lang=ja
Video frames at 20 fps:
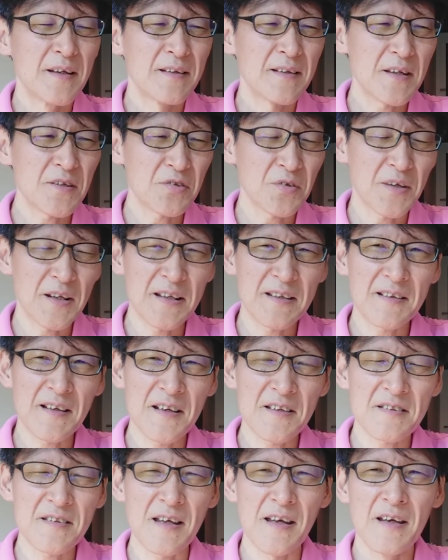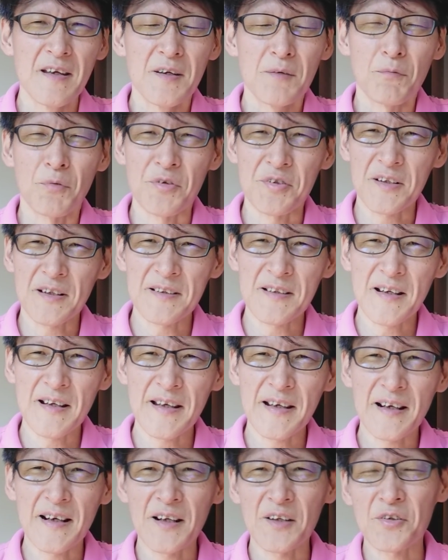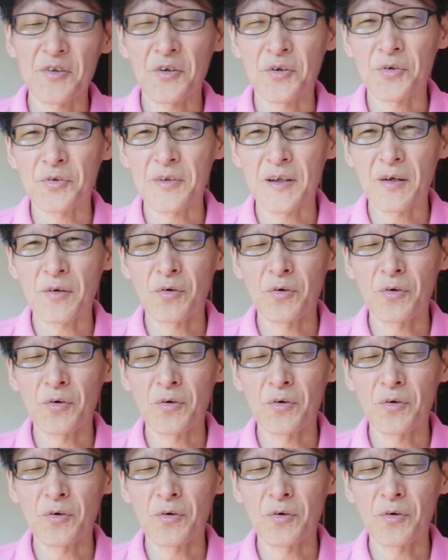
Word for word: で、それに対して、もう仕方ないからということで、